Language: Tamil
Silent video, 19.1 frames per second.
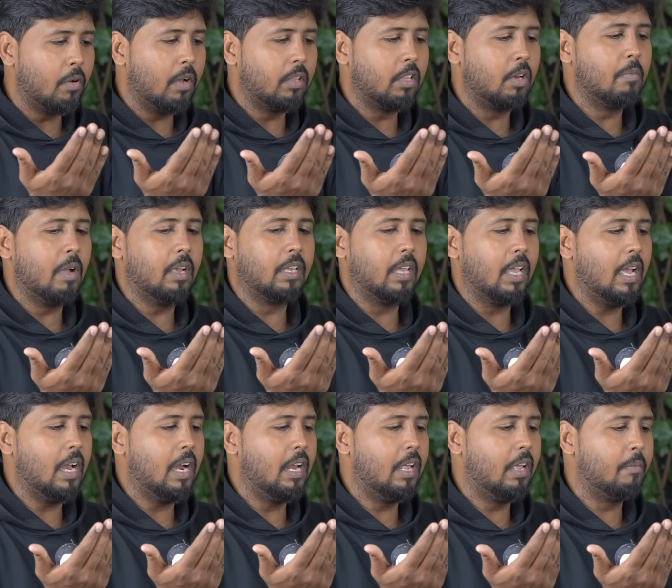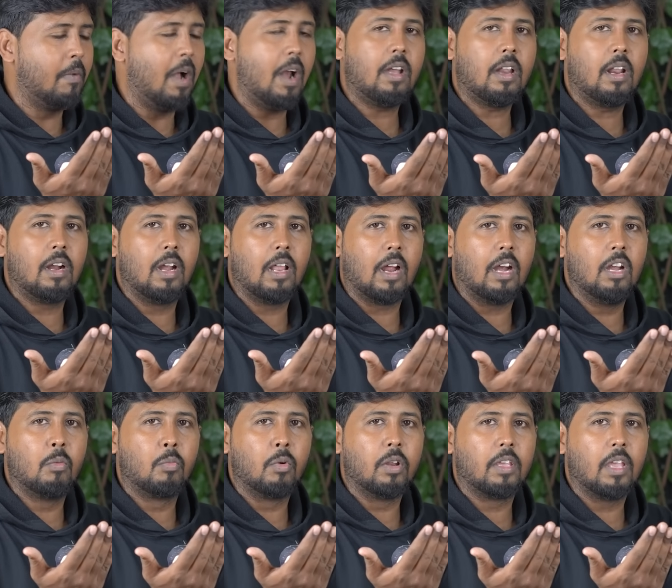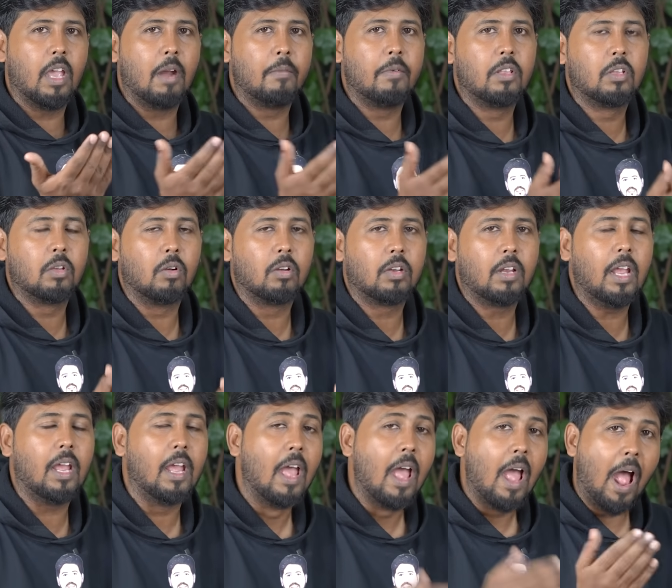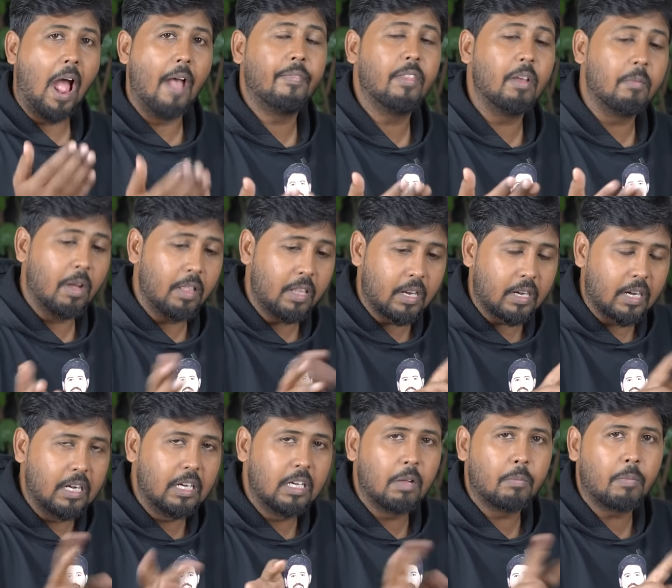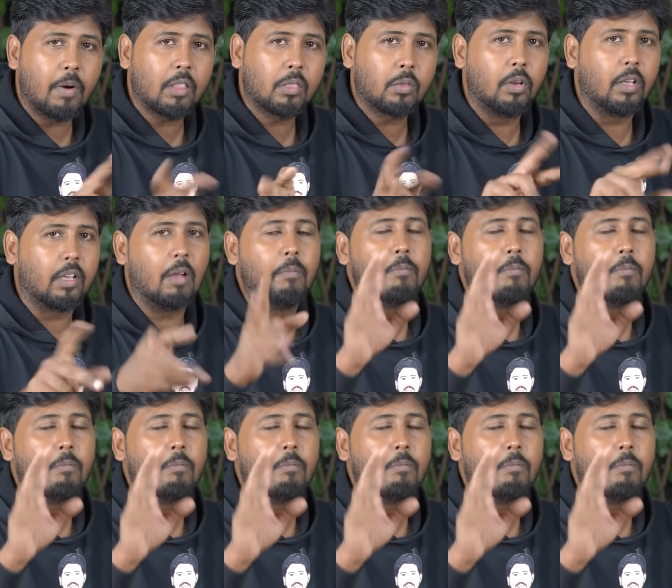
போடுவாங்க தெரியுமா ஏழு மாற்றங்களை கண்டுபிடிக்க அப்படின்னு சொல்லிட்டு அந்த மாதிரி ரெண்டு படத்துடைய